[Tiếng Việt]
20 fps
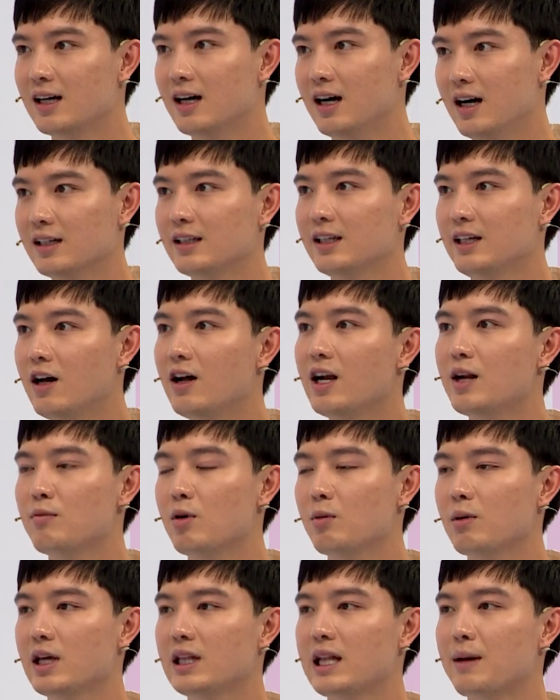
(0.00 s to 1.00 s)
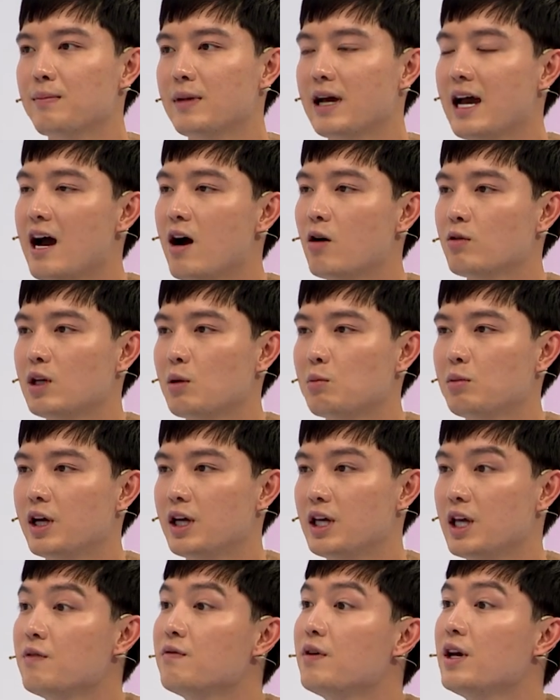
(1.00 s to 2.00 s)
À, thì đó là một cái tầm cao trong nghề
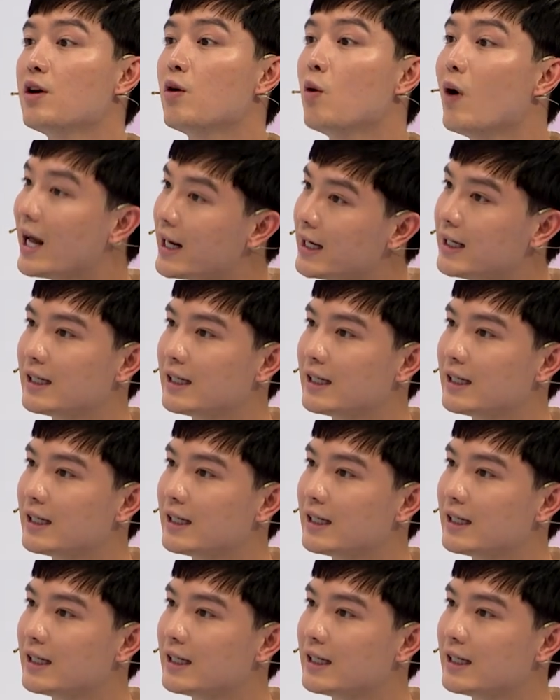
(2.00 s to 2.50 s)
diễn viên của anh.